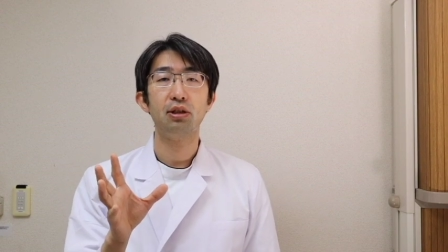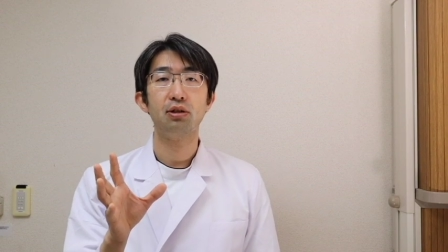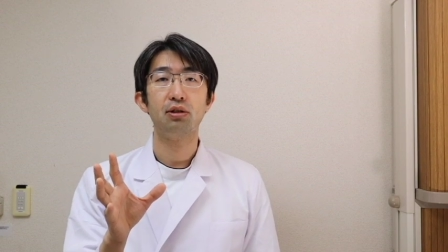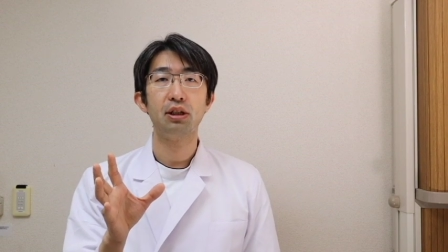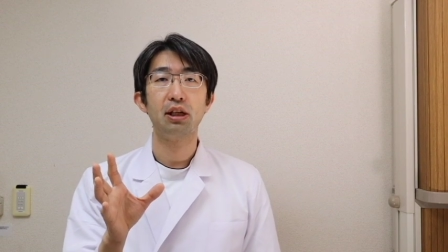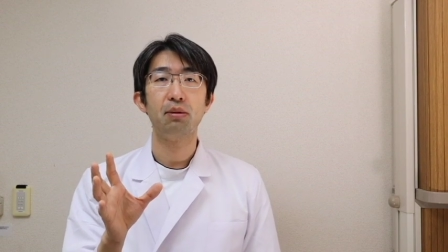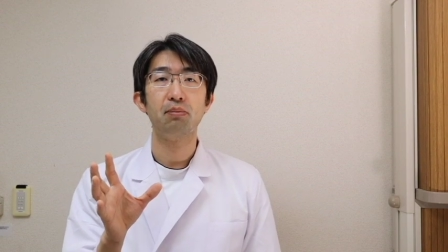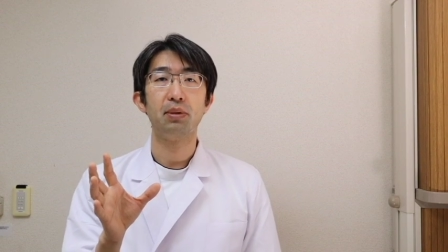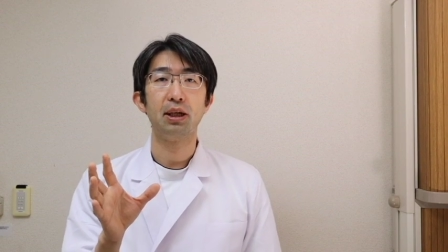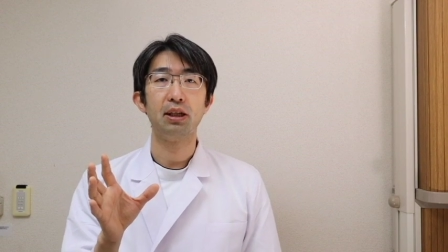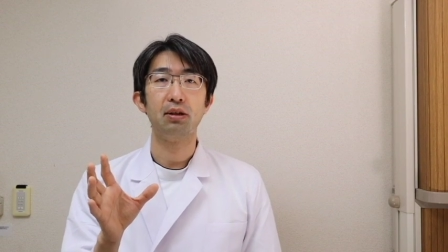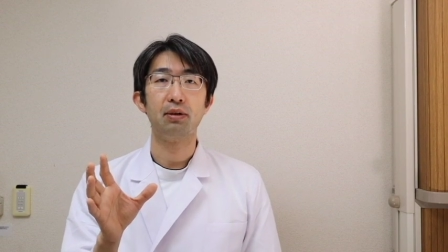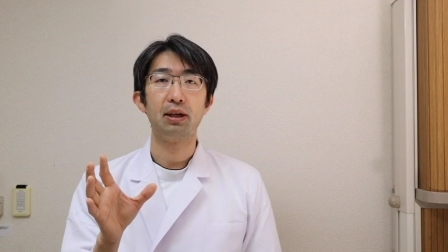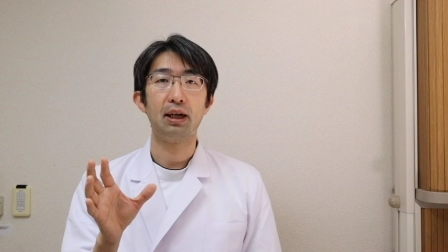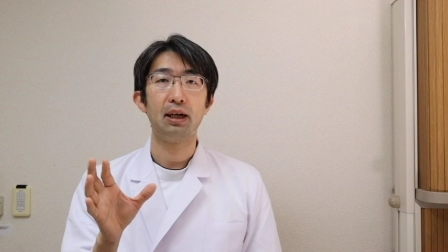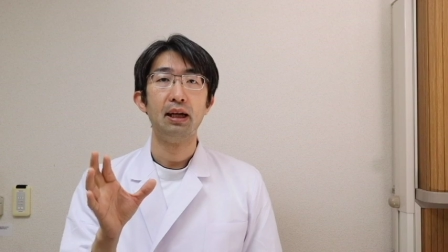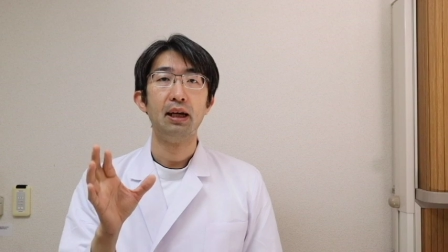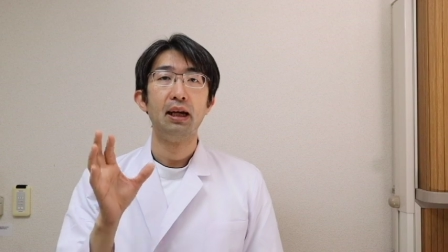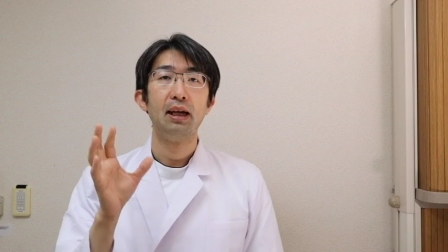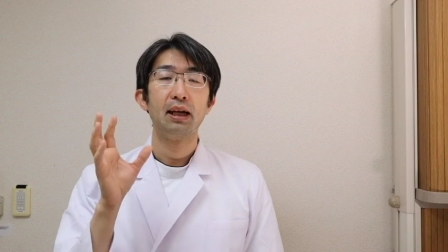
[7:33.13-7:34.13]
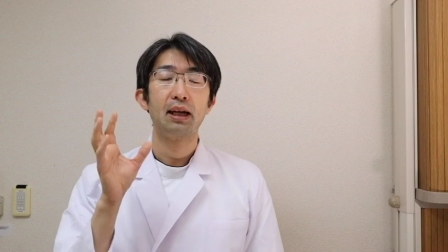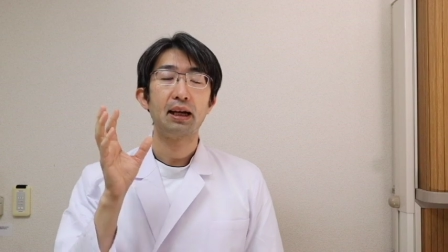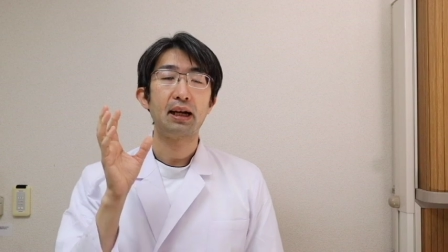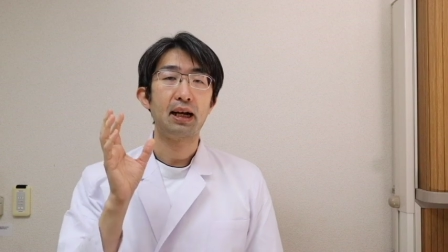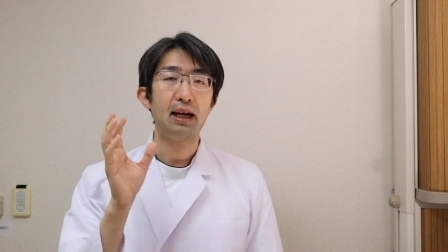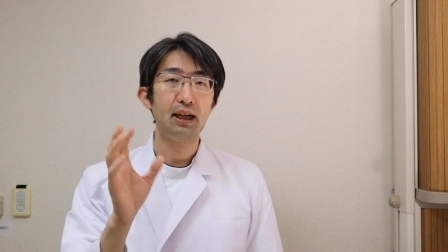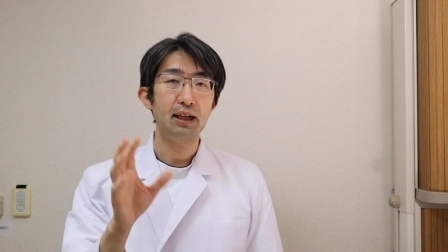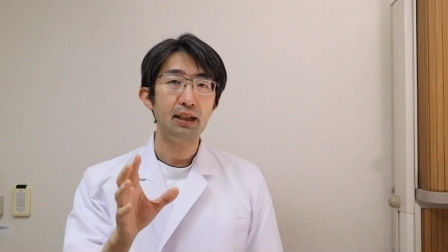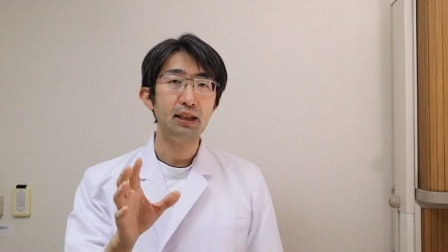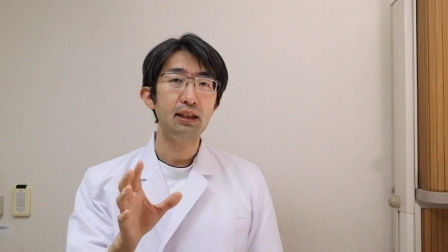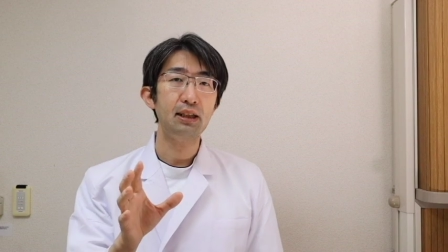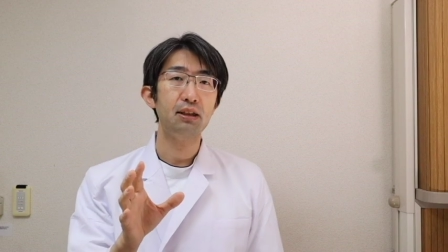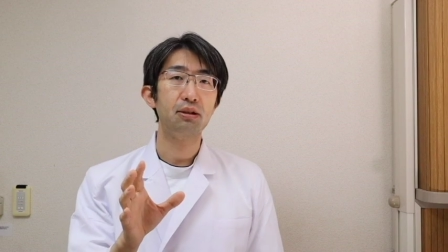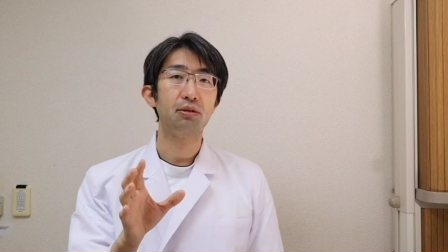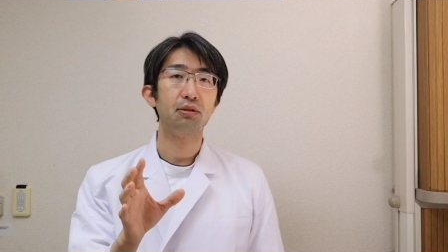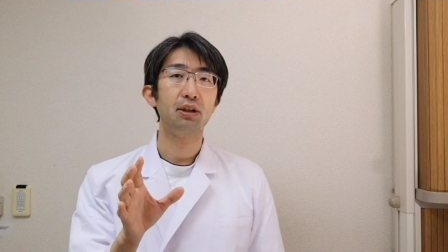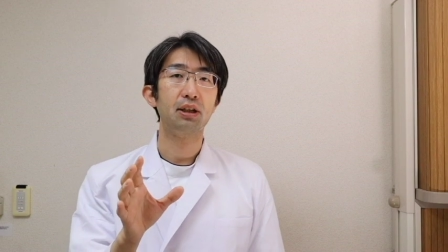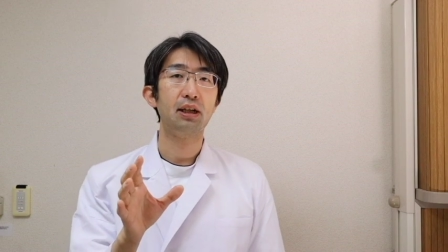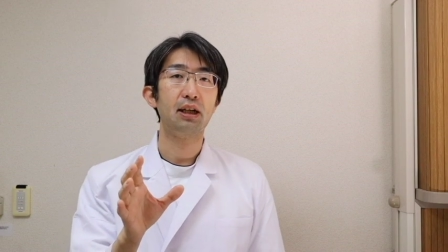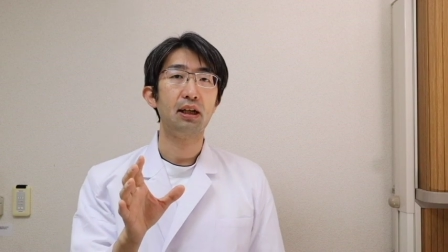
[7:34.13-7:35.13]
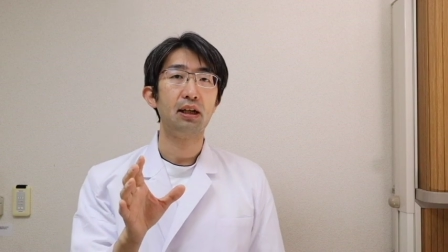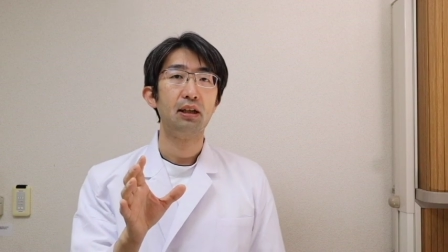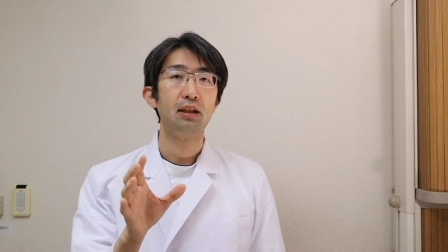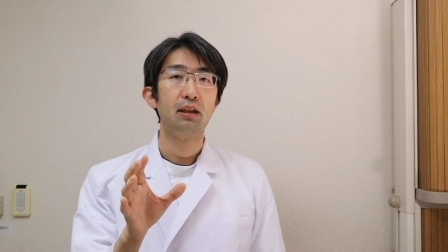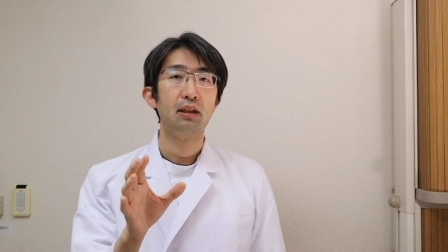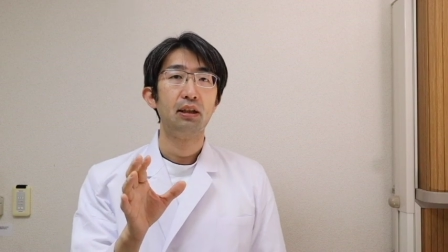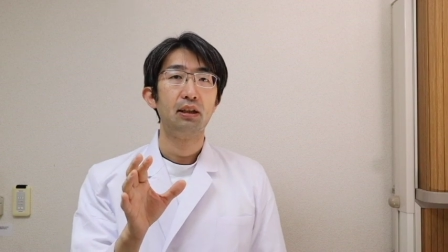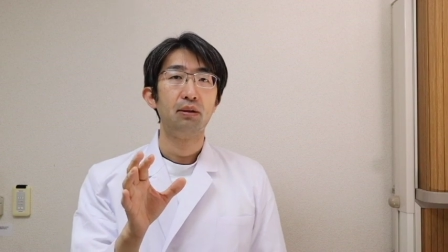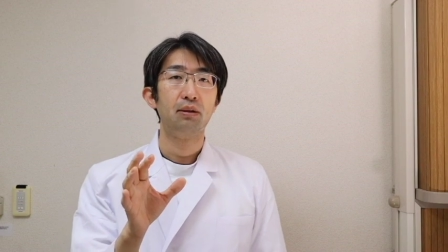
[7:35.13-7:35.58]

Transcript: 療現場では仮にそれが